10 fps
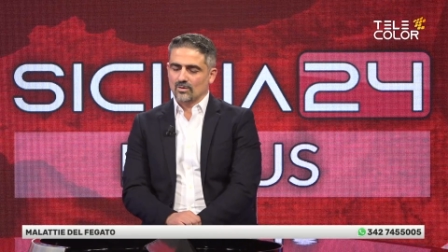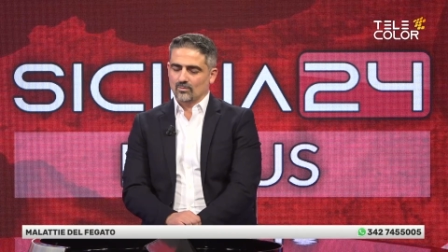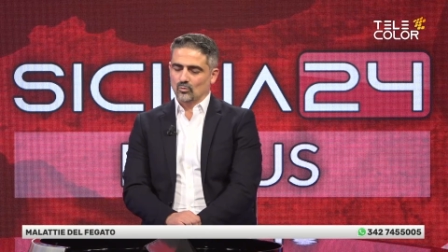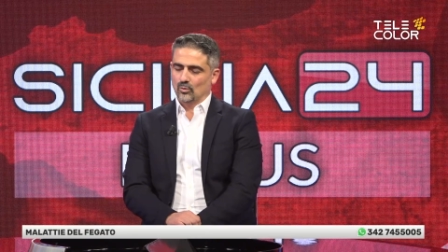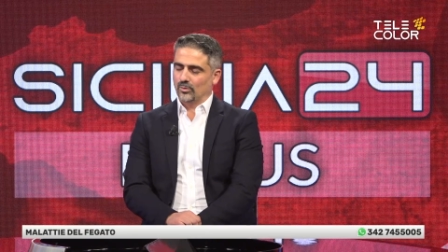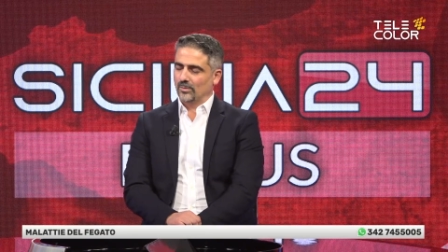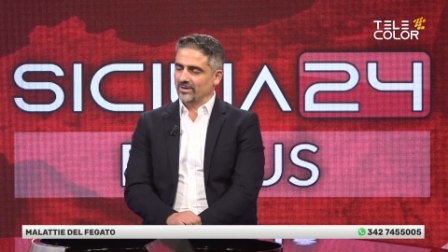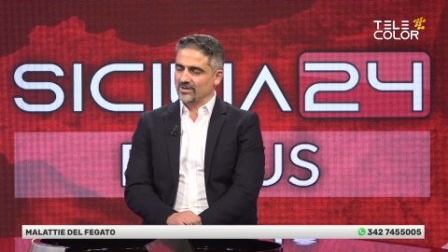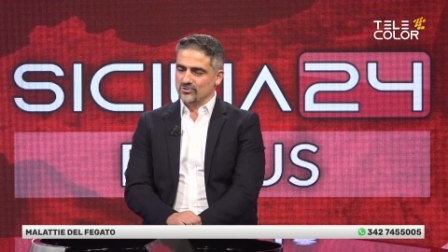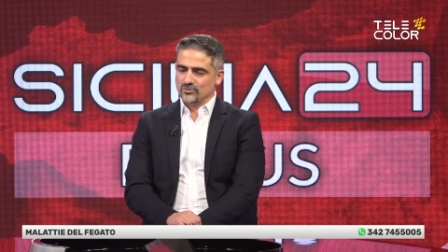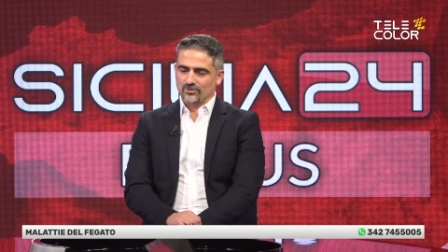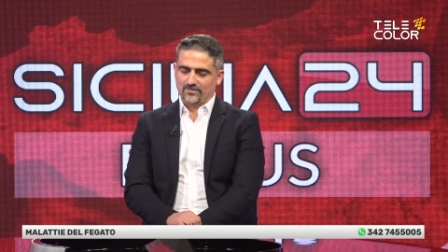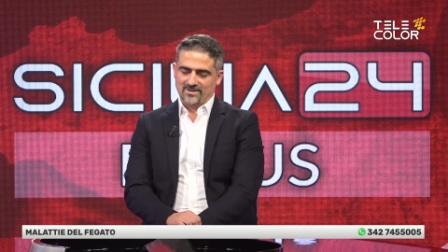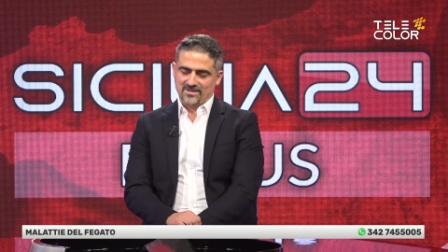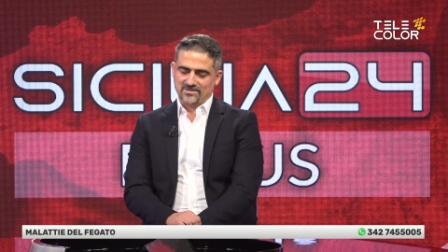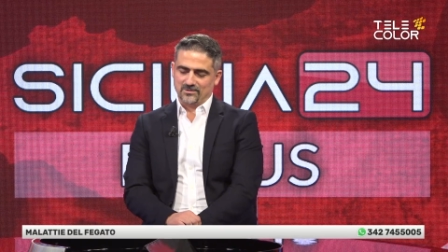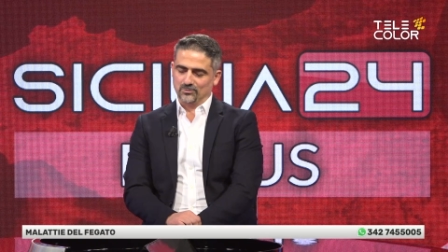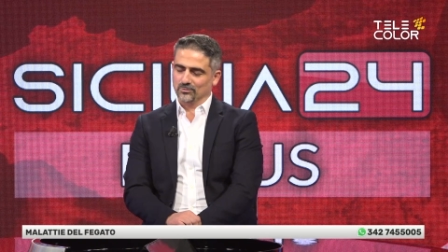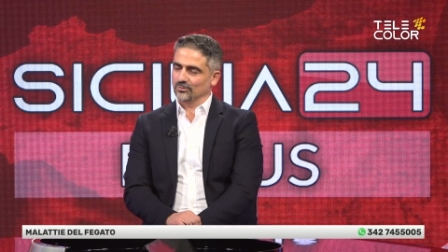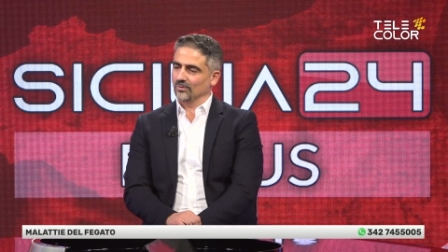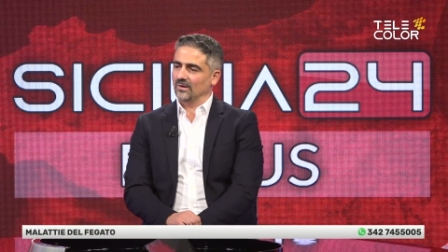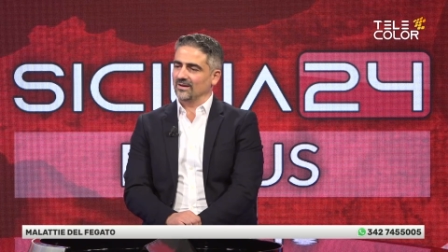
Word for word: Buon pomeriggio innanzitutto.